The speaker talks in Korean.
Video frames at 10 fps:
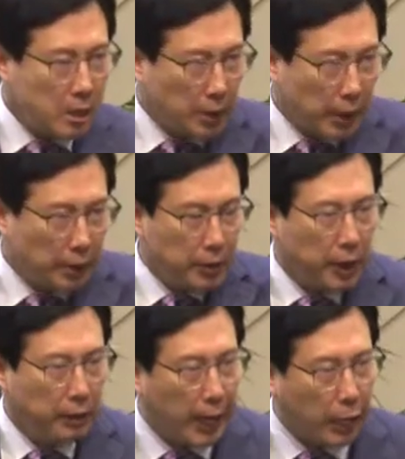잘
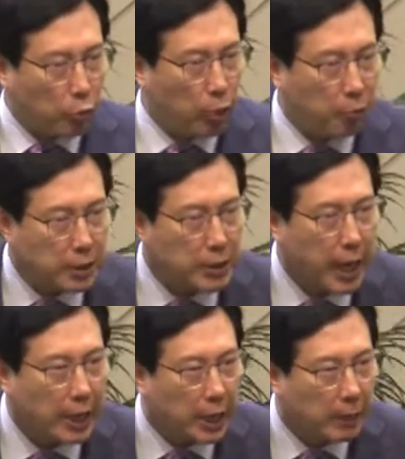들었어요. 내가 돈 벌어서
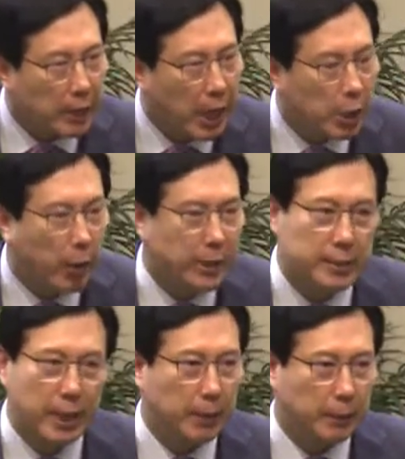하나님 일 하려고 하는
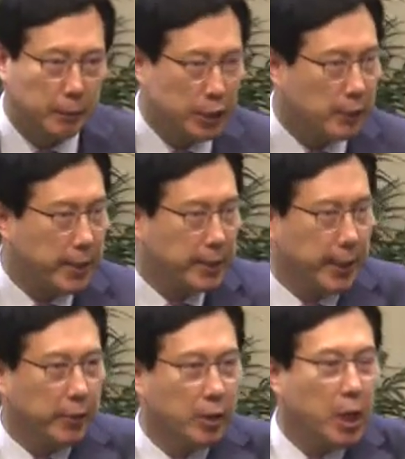사람은 믿지 마세요.